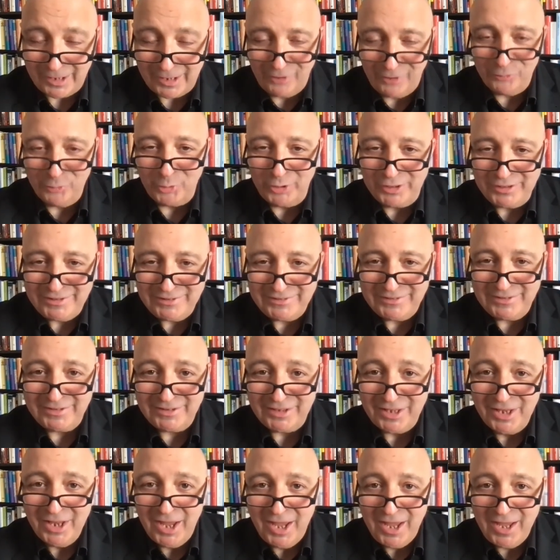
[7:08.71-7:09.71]
Also
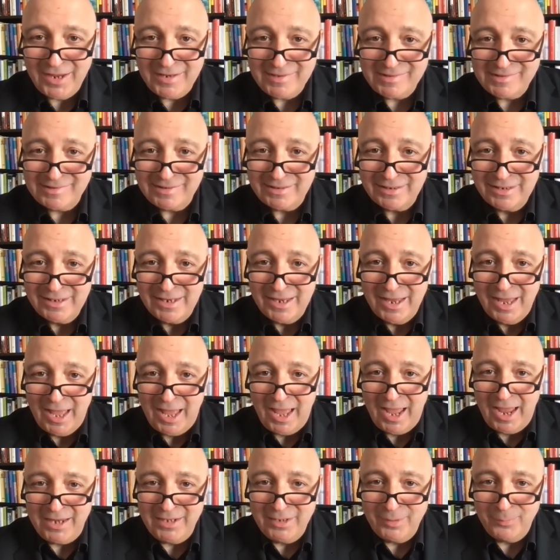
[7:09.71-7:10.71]
richtig heißt
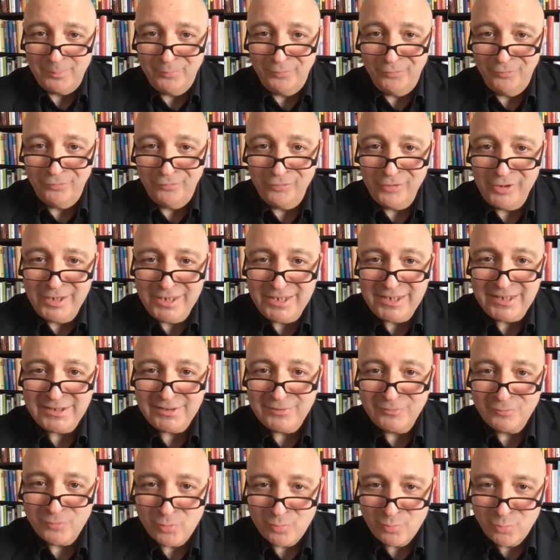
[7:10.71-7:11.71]
eine
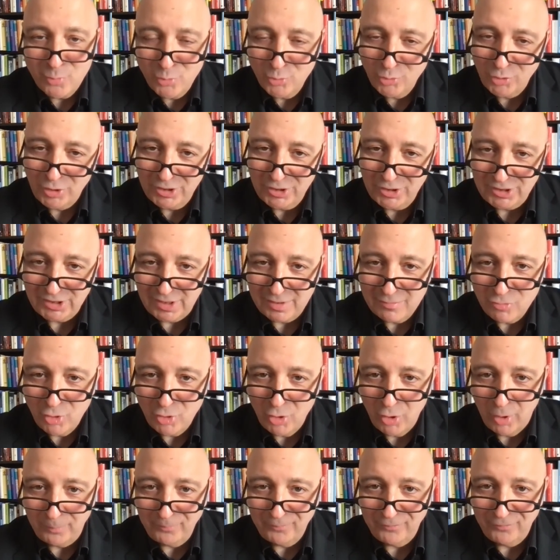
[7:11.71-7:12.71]
Pflicht womöglich im
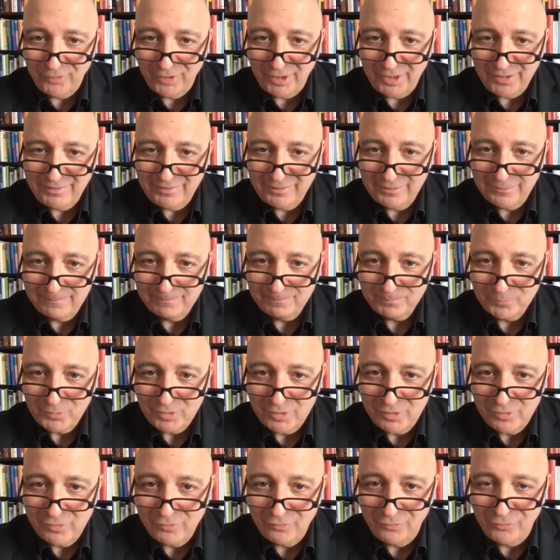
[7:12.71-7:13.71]
Kopf hat,
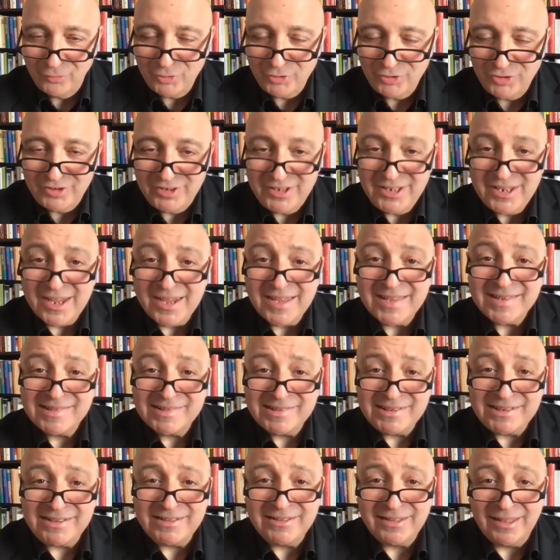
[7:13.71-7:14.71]
für die er
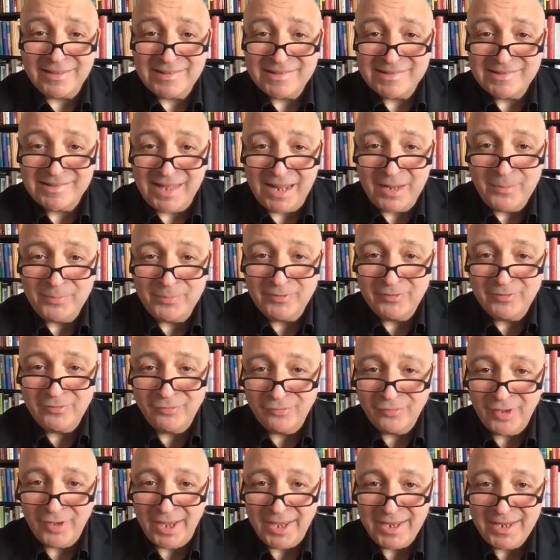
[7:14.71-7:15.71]
sich dann selbst
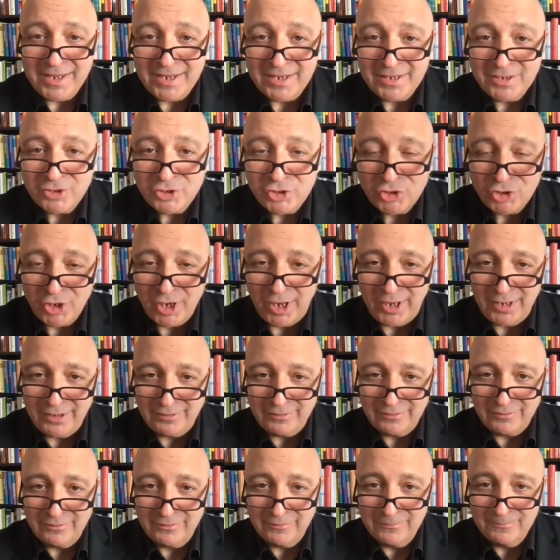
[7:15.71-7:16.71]
frei
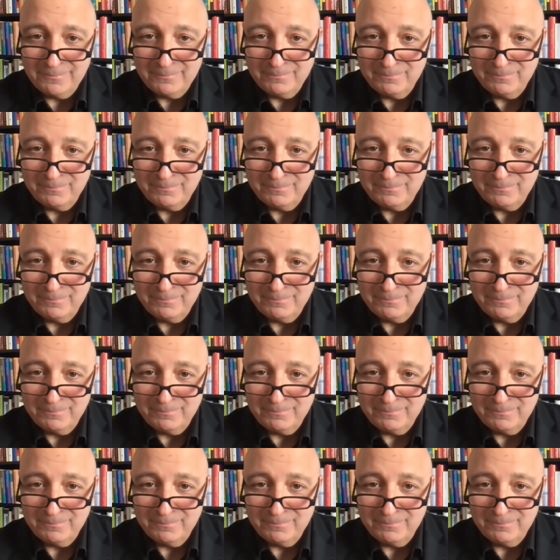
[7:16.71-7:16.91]
entscheidet.